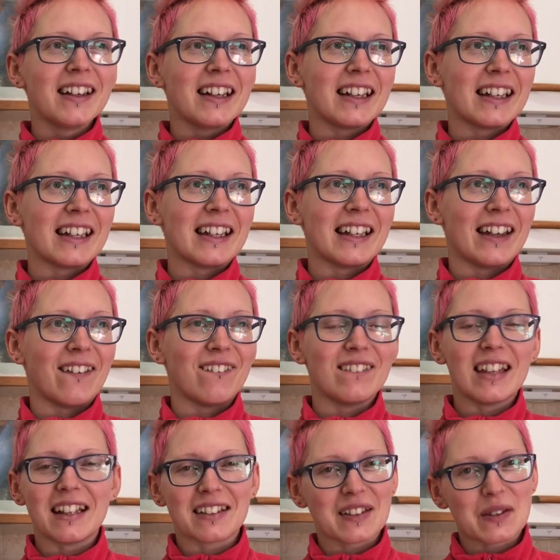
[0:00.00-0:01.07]
E
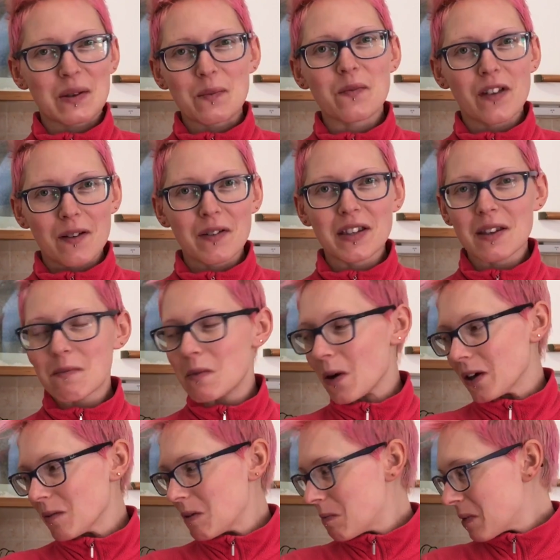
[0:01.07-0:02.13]
niente, sono veramente
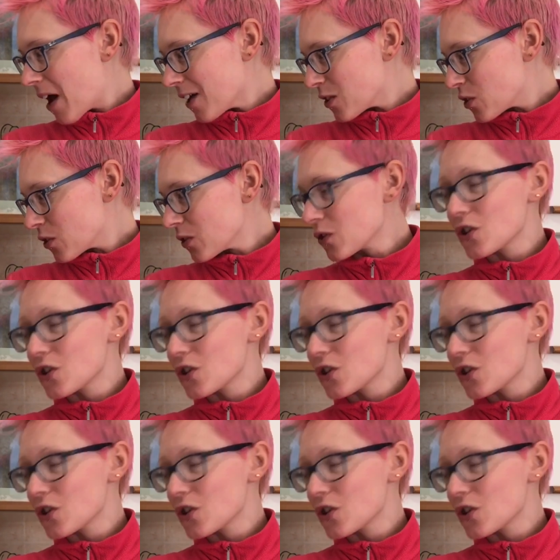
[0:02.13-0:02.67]
buoni, mi piacciono.